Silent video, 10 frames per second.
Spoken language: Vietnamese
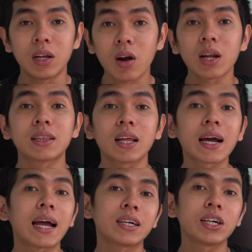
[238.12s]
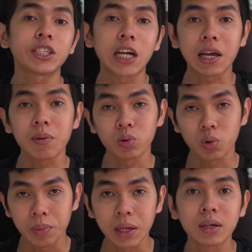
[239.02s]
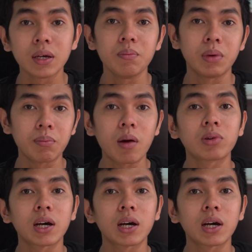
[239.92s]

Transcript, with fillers: và đó là tất cả những cái trải nghiệm của tụi mình mình